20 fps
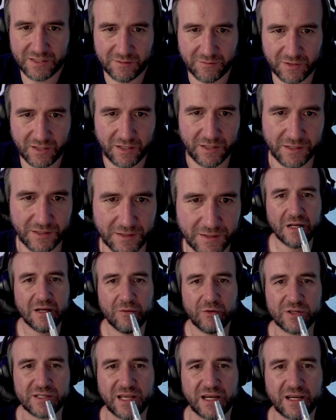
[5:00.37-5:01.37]
haben gerade. Ich
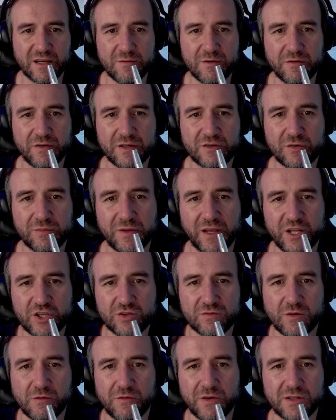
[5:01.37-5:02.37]
würde sagen immer, wenn Triple H
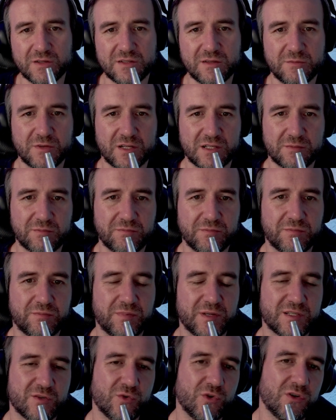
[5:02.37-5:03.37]
involviert ist, nimmt er das
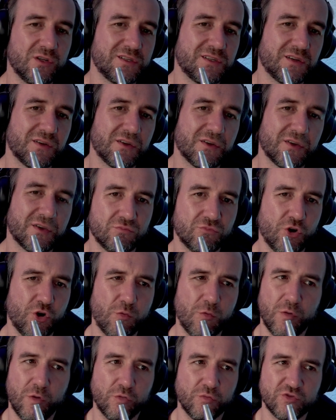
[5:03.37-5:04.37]
persönlich.
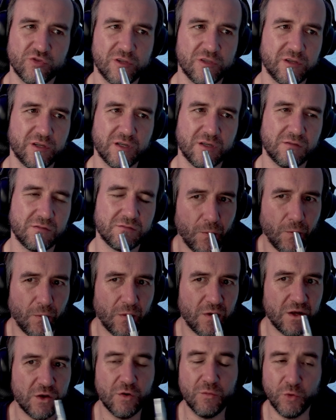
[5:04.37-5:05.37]
Aber warum sollte er?
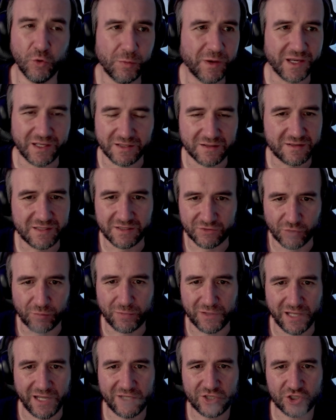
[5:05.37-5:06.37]
Im Übrigen, die
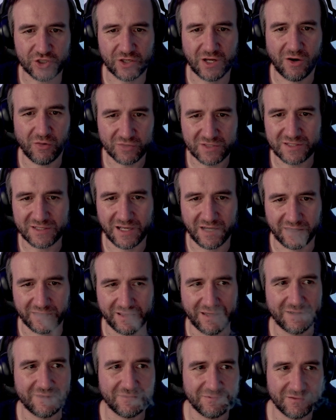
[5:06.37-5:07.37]
Triple H-Aussage,
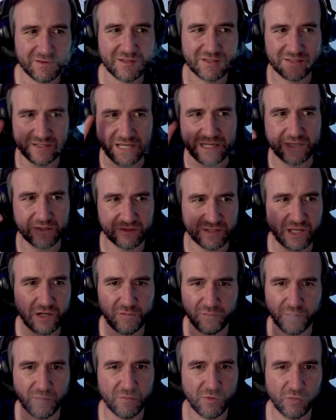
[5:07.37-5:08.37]
ja, Secondary
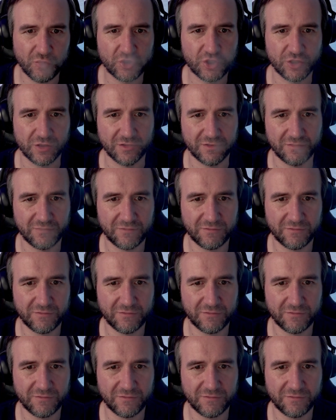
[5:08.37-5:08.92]
Promotion,